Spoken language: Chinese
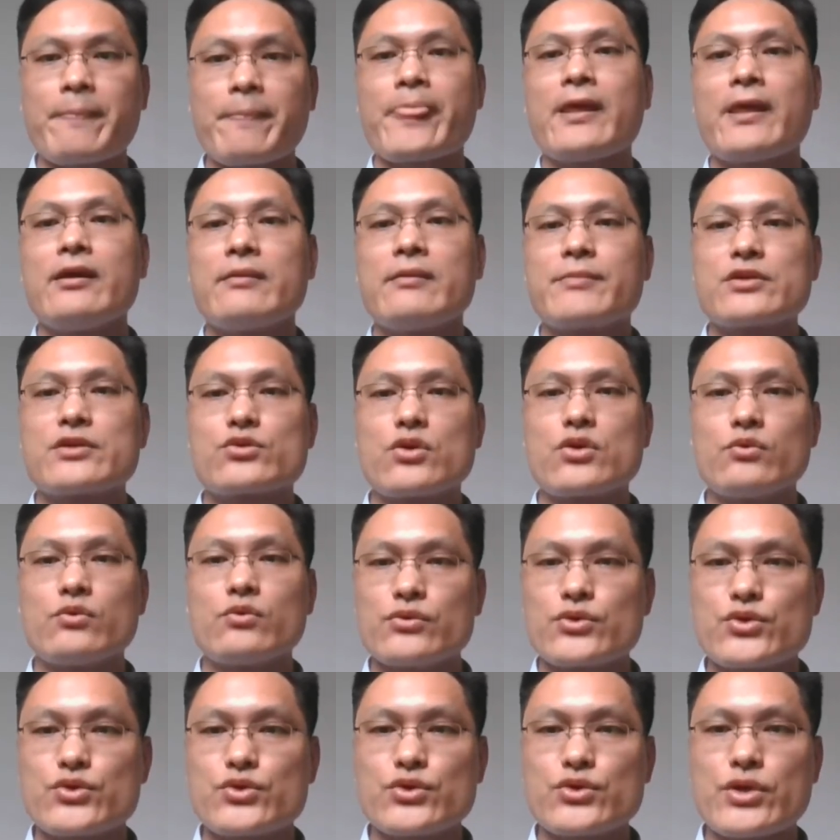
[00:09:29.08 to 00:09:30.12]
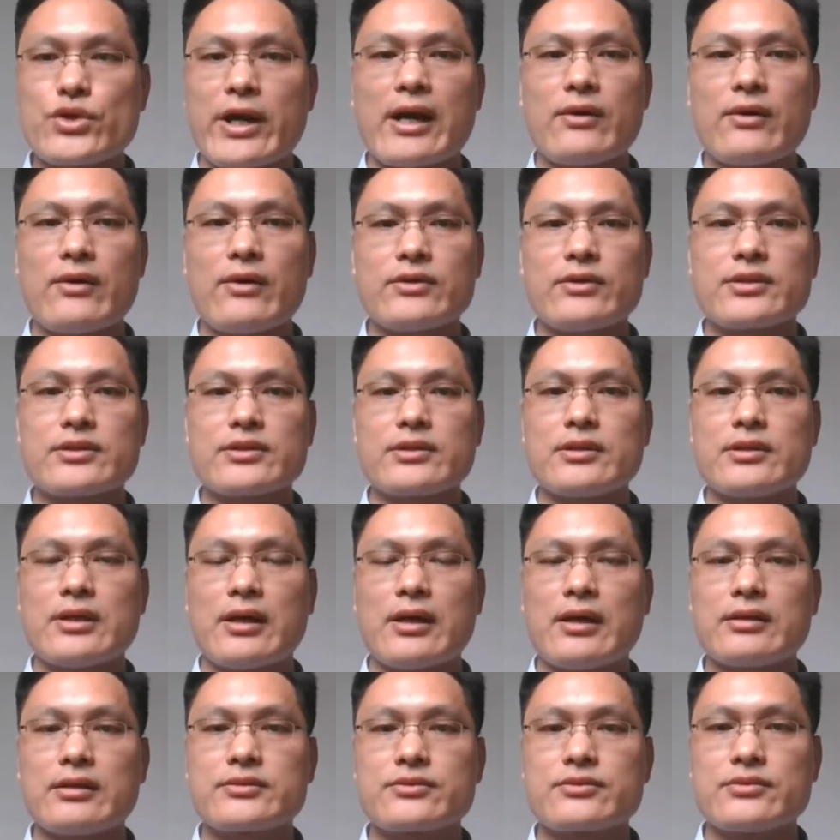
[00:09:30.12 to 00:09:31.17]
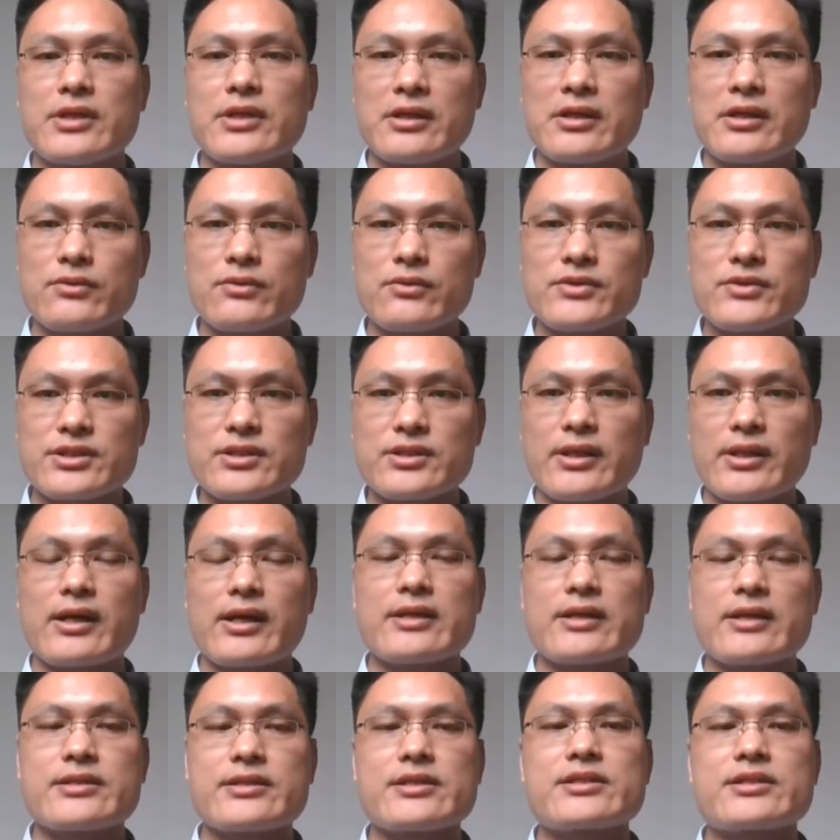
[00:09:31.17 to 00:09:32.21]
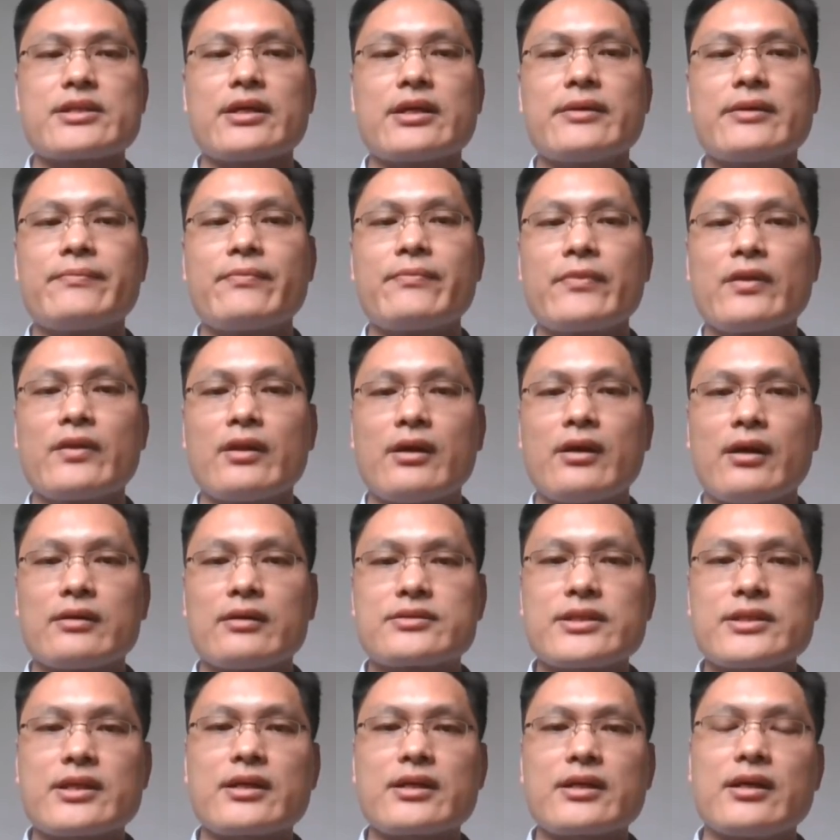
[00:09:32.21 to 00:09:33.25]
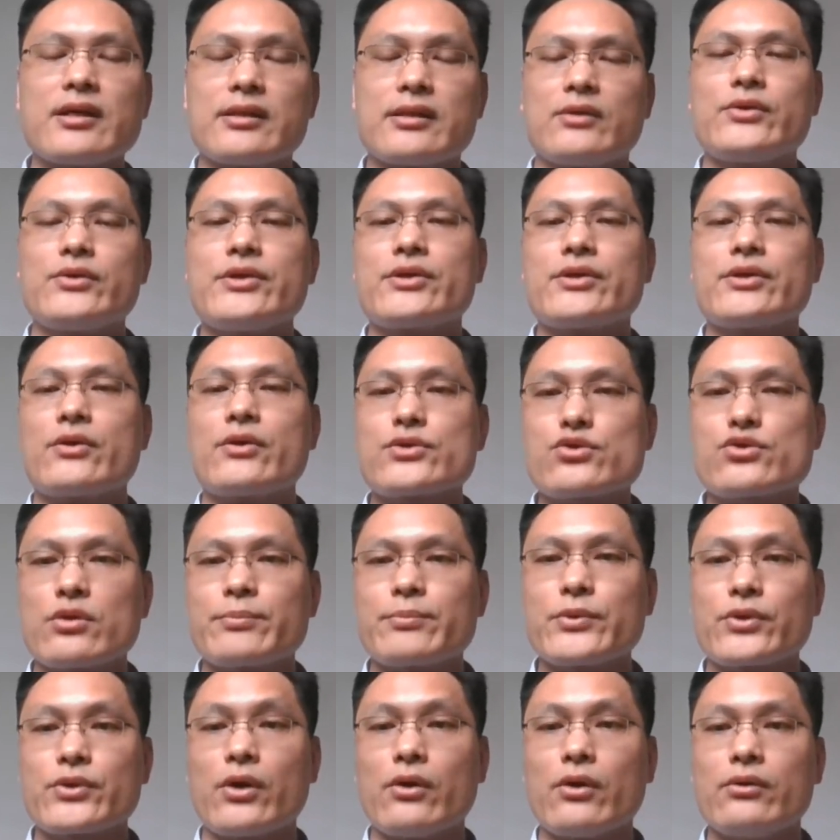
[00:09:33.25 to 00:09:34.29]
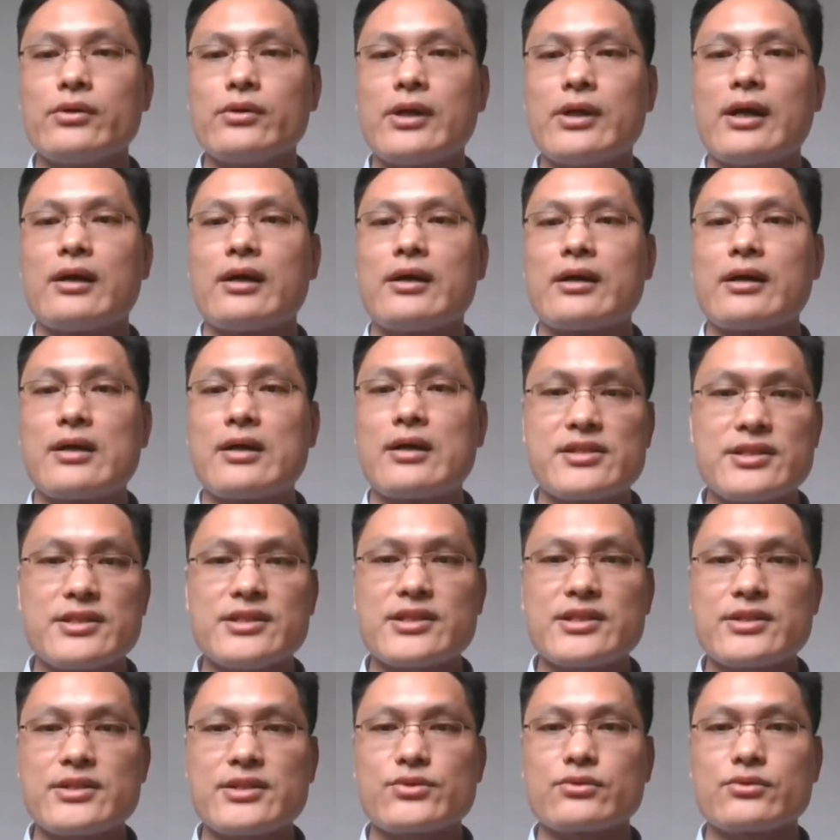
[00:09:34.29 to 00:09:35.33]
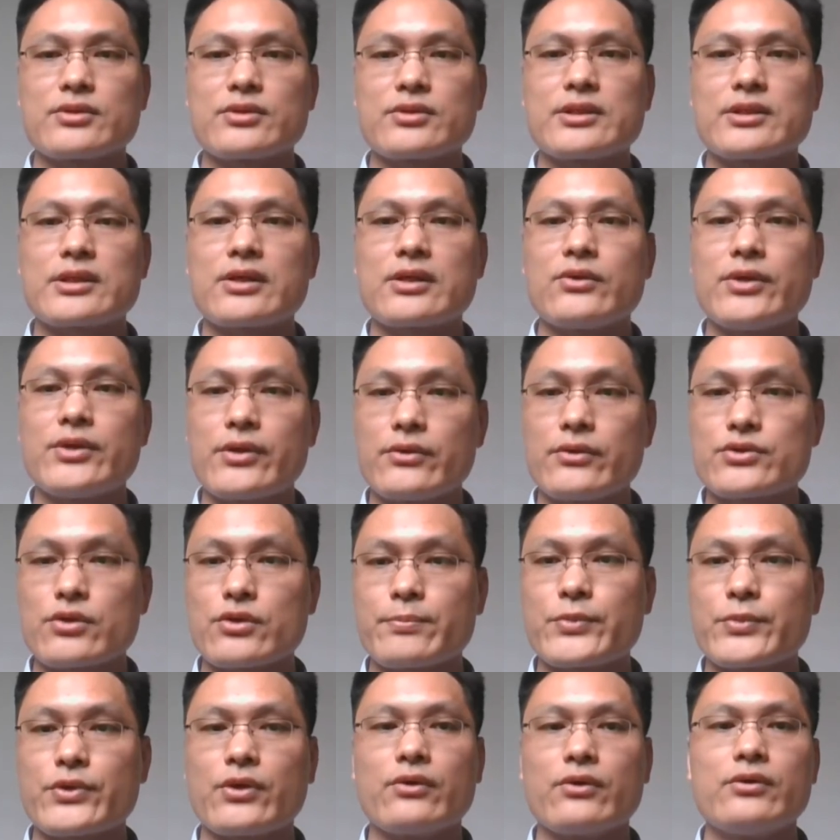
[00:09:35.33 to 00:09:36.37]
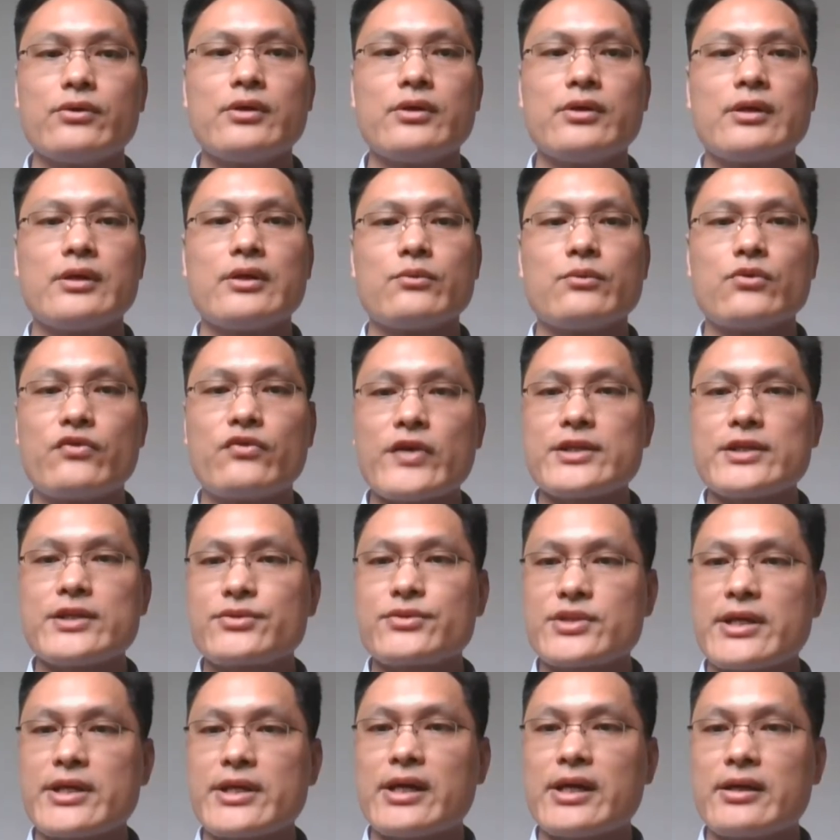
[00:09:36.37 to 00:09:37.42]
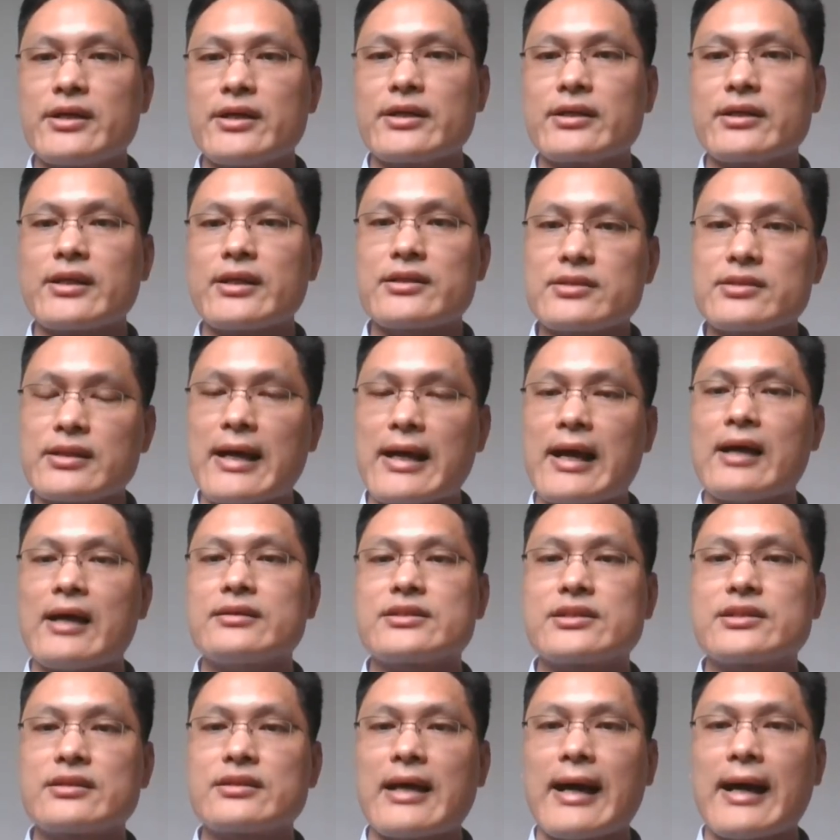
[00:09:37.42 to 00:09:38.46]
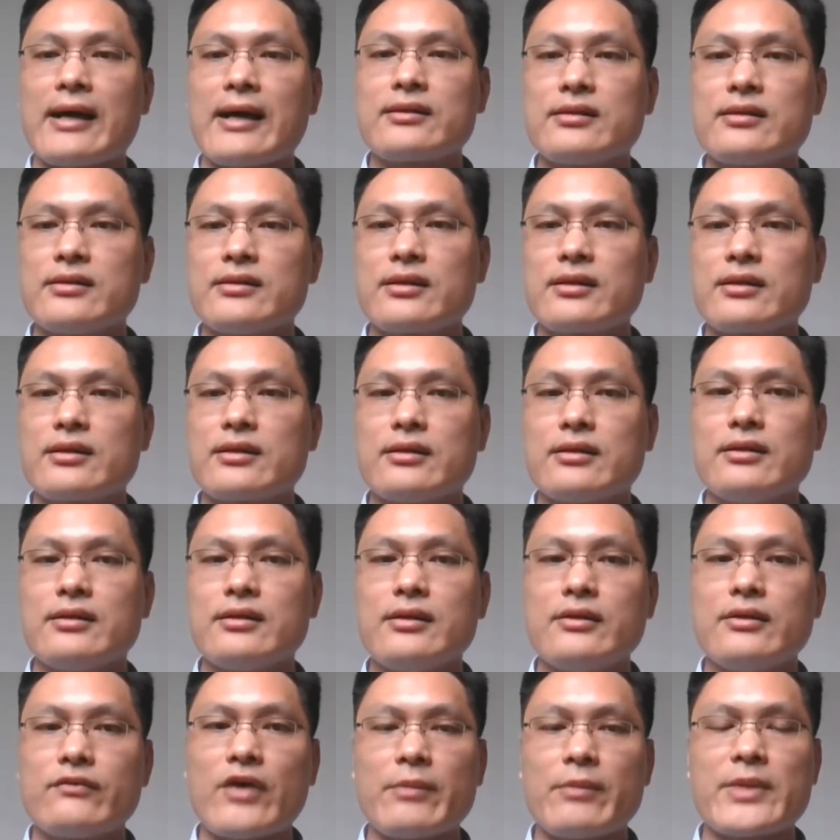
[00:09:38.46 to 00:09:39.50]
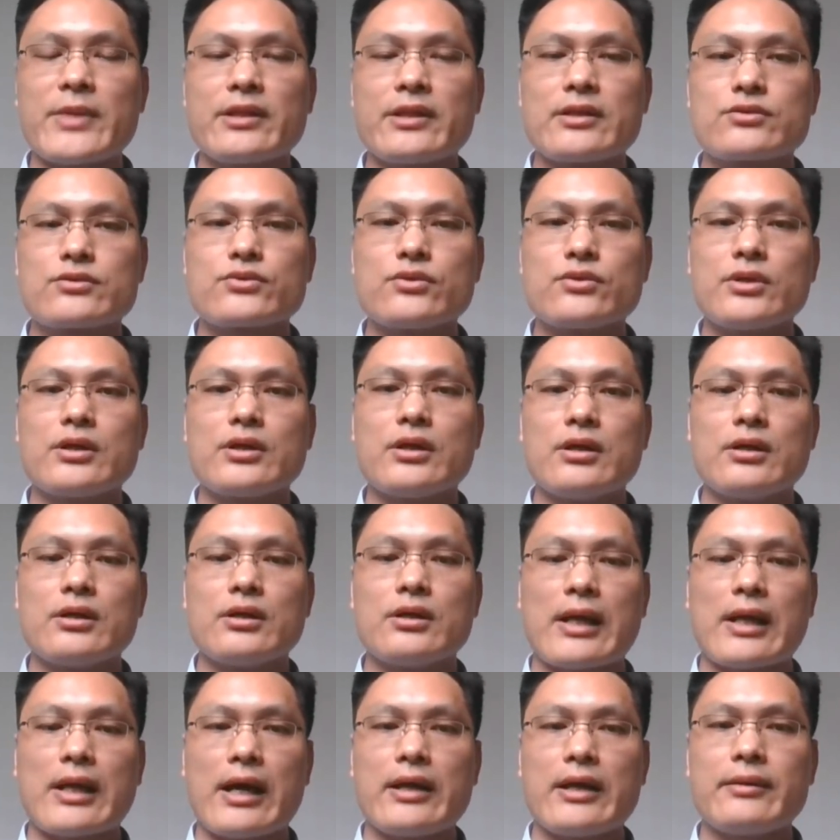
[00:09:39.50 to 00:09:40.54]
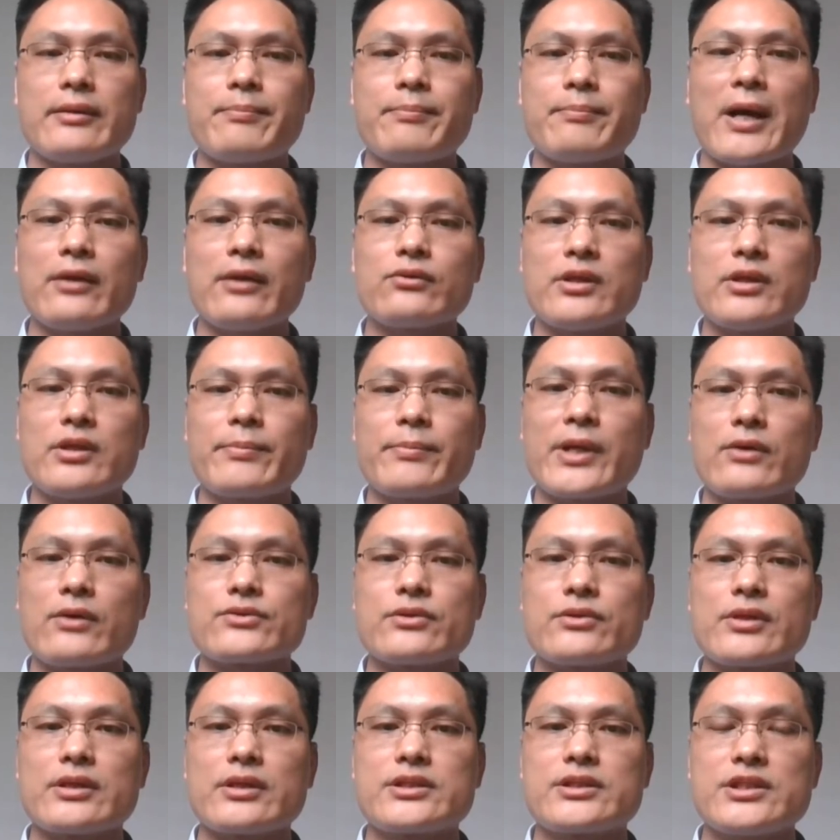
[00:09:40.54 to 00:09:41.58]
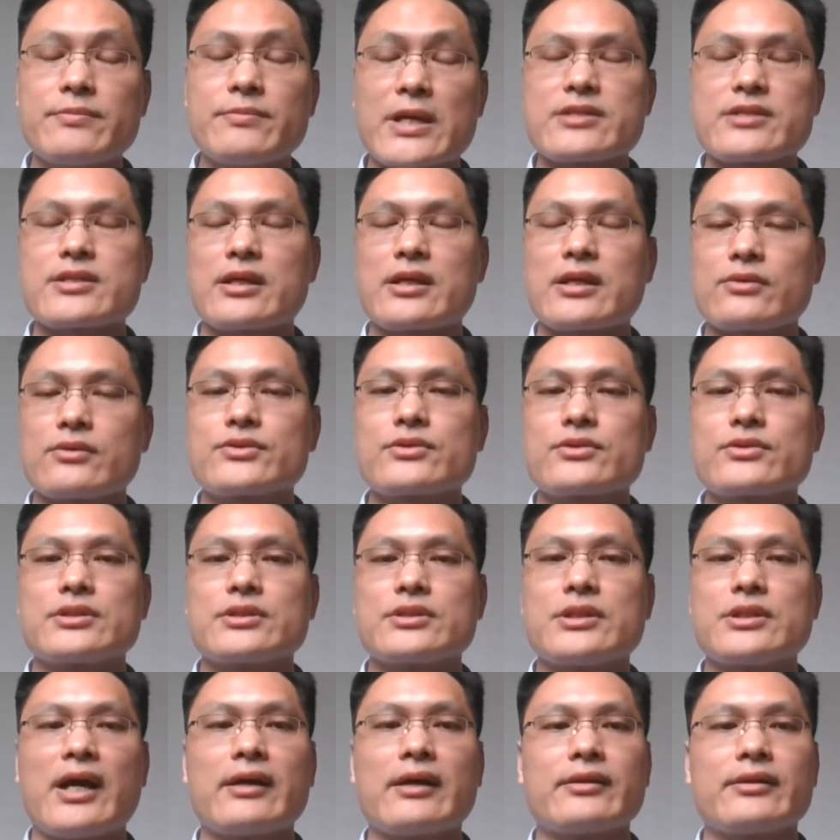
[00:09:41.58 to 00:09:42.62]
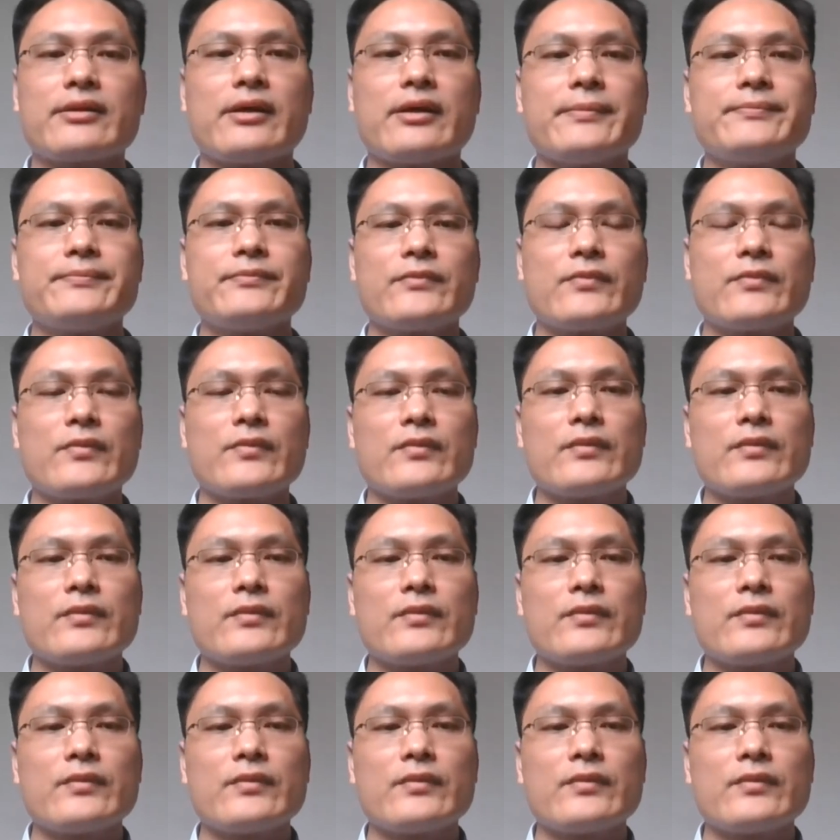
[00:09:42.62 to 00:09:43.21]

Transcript: 说完哲学呢，我们再来看看科学，尤其是生命科学对人的自由意志的怀疑：基因决定了选择，而不是自由意志决定了选择。这一点啊，似乎有越来越多的科学证据。